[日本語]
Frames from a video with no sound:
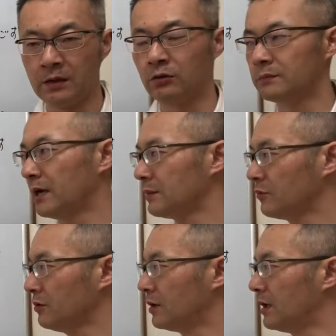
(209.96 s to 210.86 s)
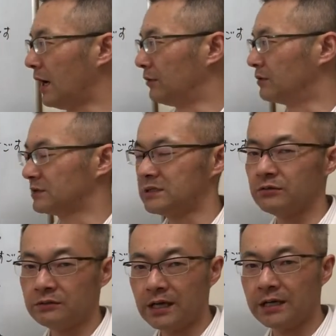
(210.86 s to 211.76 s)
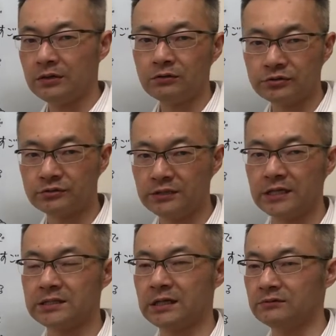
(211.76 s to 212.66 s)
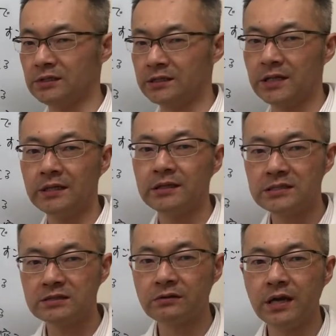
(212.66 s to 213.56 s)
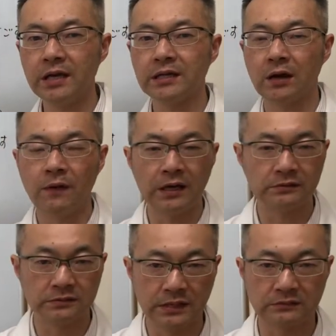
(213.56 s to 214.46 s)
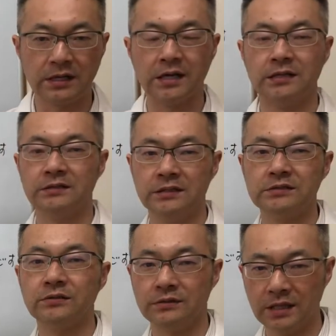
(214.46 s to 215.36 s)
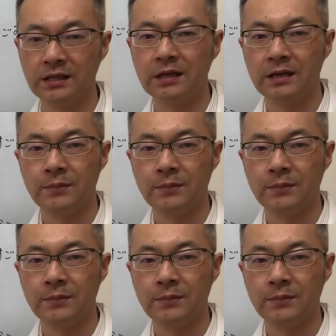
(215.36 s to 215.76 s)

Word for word: こういう場合もあの血の流れ良くするだけじゃなくてなんで血の流れが悪くなるかですよね、